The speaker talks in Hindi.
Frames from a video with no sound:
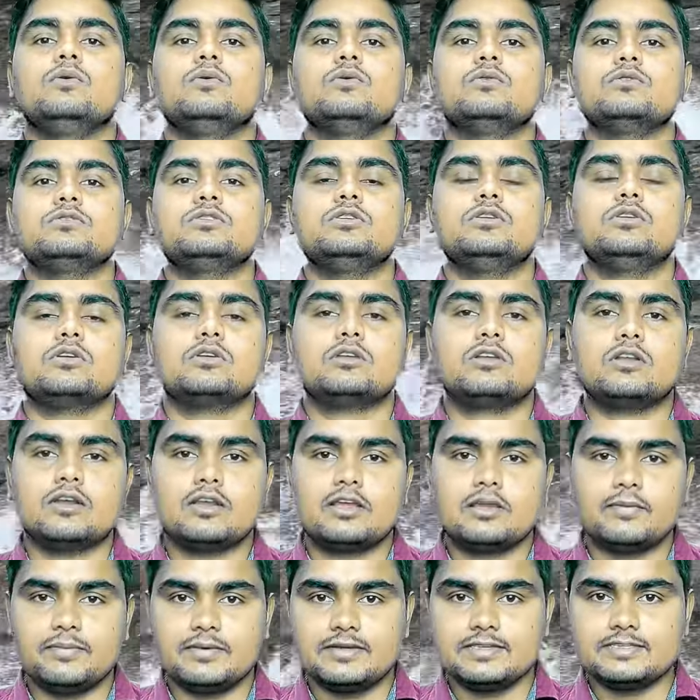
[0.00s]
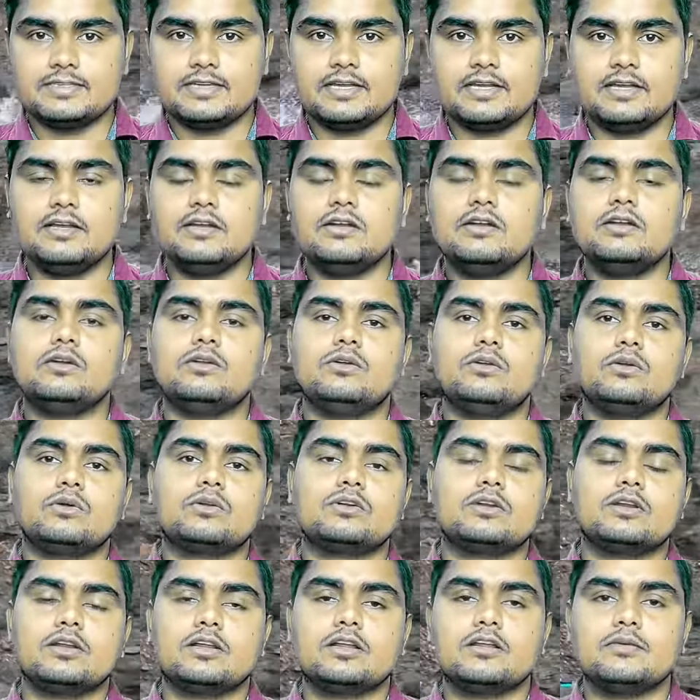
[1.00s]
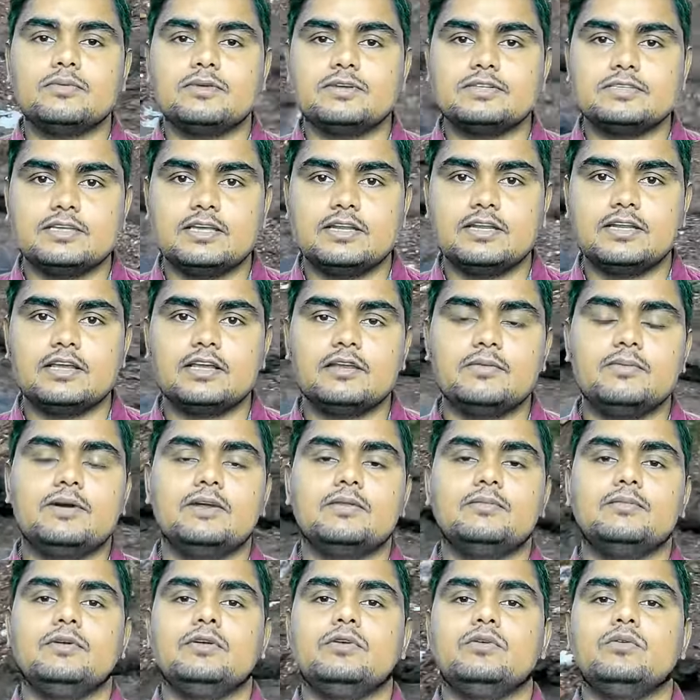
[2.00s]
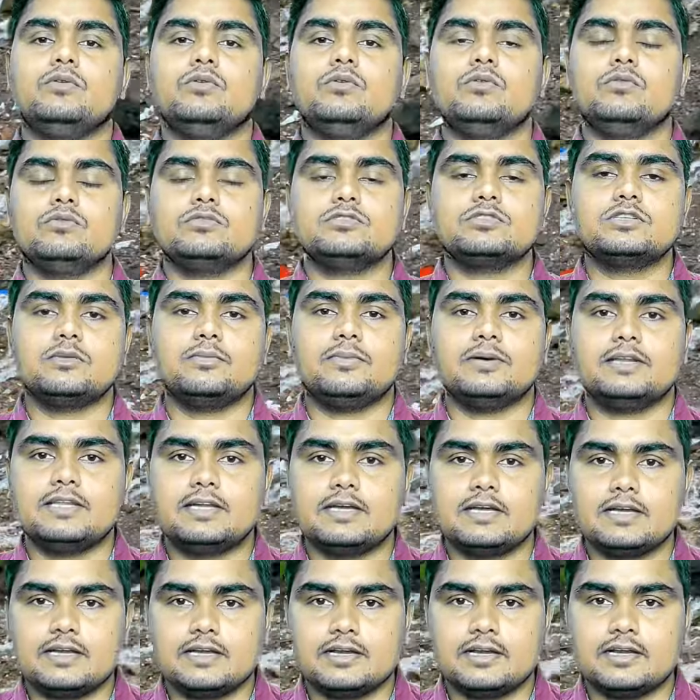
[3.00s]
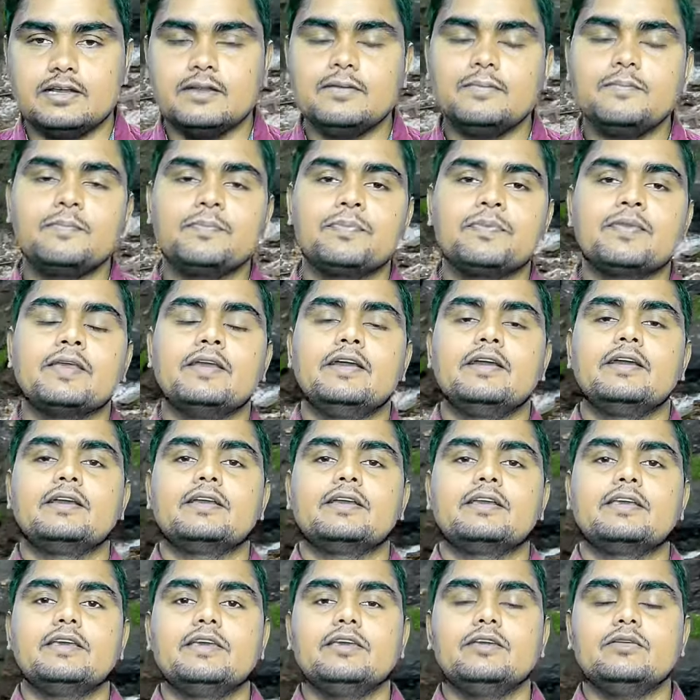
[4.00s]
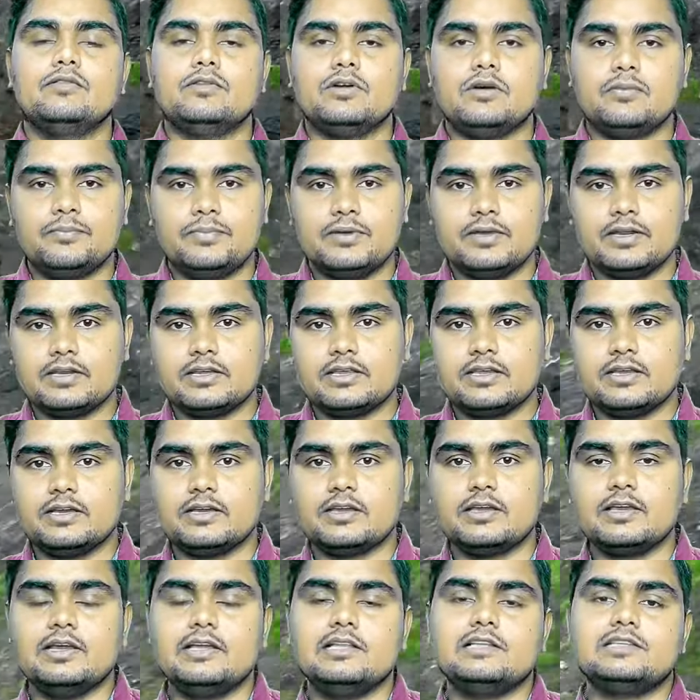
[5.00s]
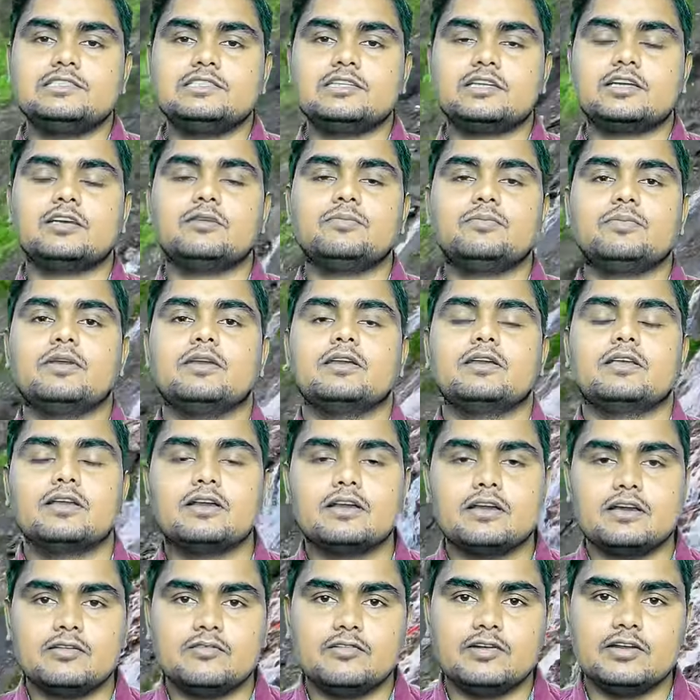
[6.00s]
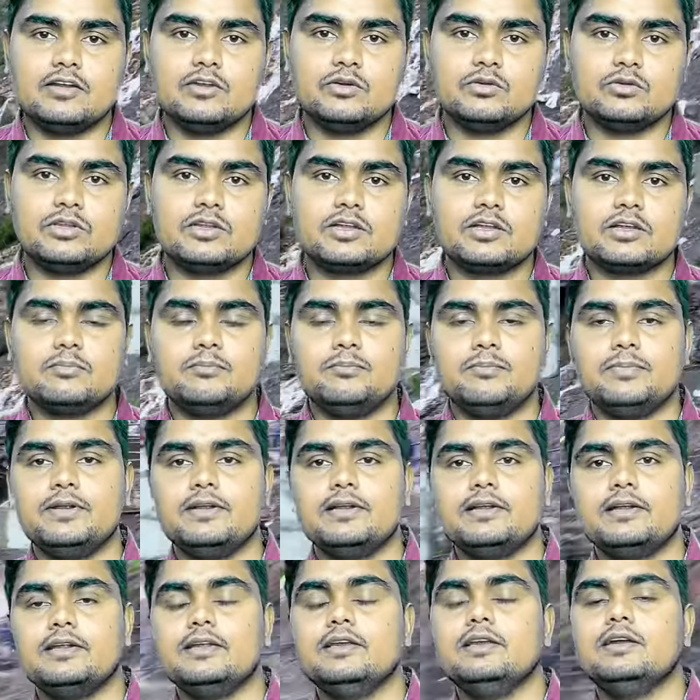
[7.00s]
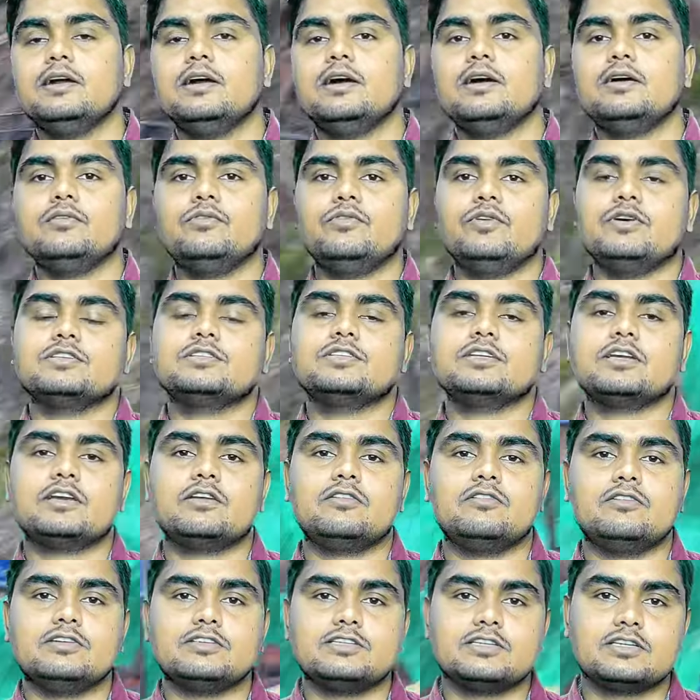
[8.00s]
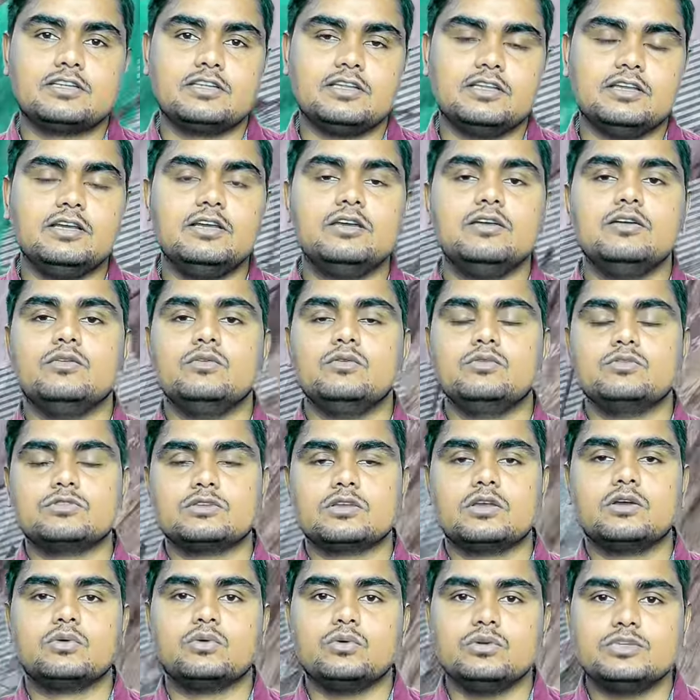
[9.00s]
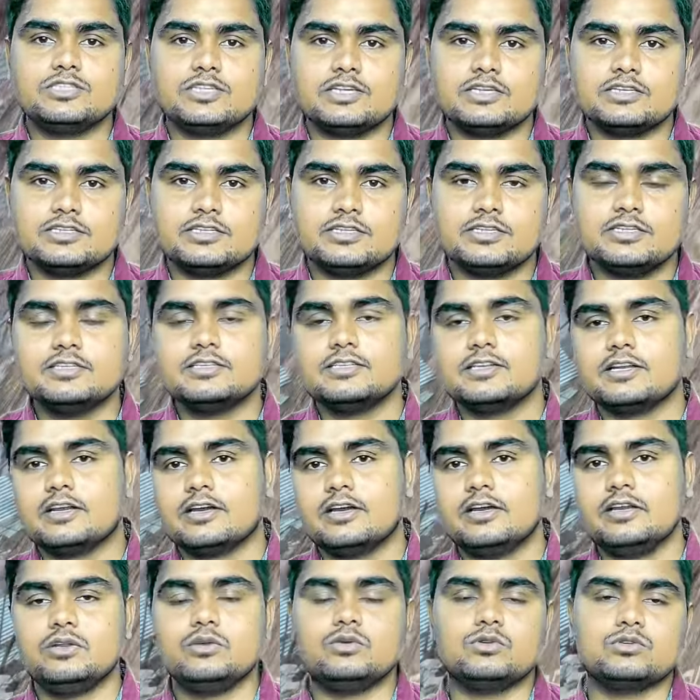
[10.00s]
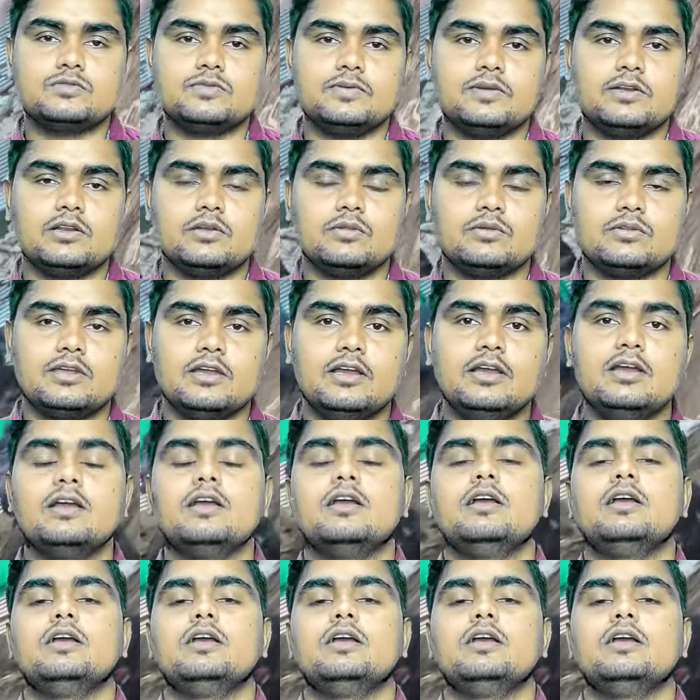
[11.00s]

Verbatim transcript: उस डॉक्टर के पास जाना है डॉक्टर के पास जाने के बाद में उनसे पता करना है कि वहाँ पर क्या क्या हेल्थ चेकअप क्या क्या करवाने होते हैं कम्प्लीटली आप वहाँ से करवा सकते हैं उसका कोई चार्ज नहीं है सरकारी हॉस्पिटल होता है